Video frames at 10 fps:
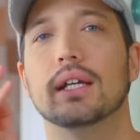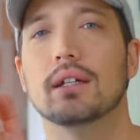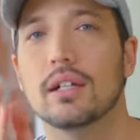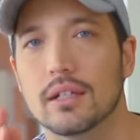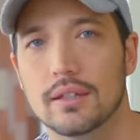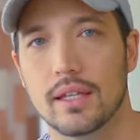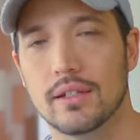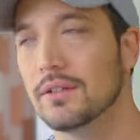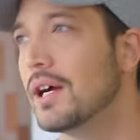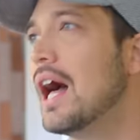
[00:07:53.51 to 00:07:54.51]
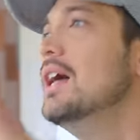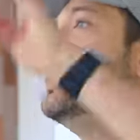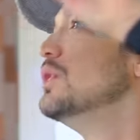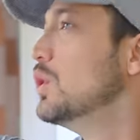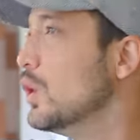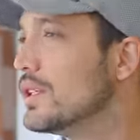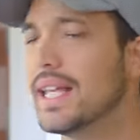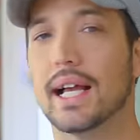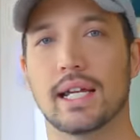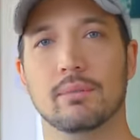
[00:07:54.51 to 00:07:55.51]
てくるっていうのがどの
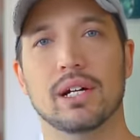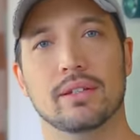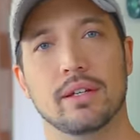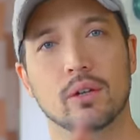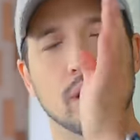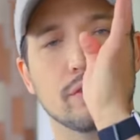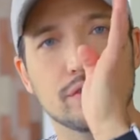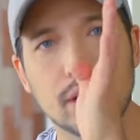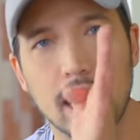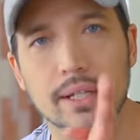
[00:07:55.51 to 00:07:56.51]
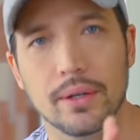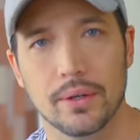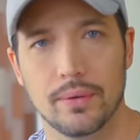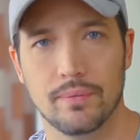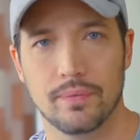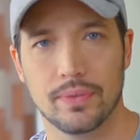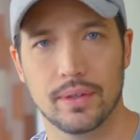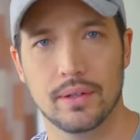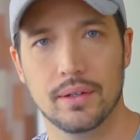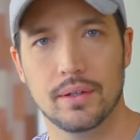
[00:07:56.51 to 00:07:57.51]
世界にもあるんだよね。これ深いのよ、
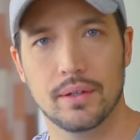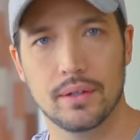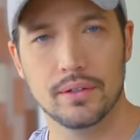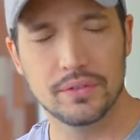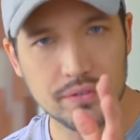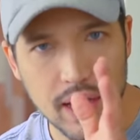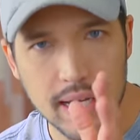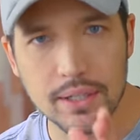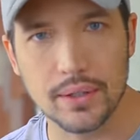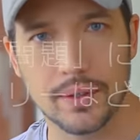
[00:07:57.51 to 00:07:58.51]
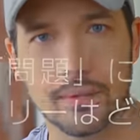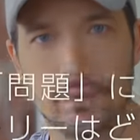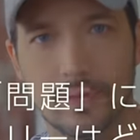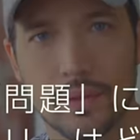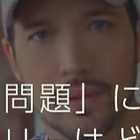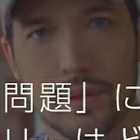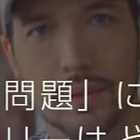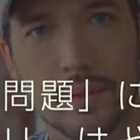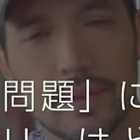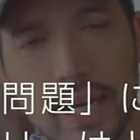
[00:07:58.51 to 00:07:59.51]
深いのよ。
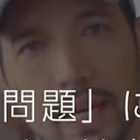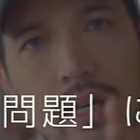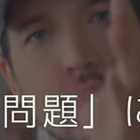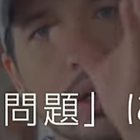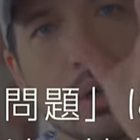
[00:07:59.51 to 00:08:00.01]
で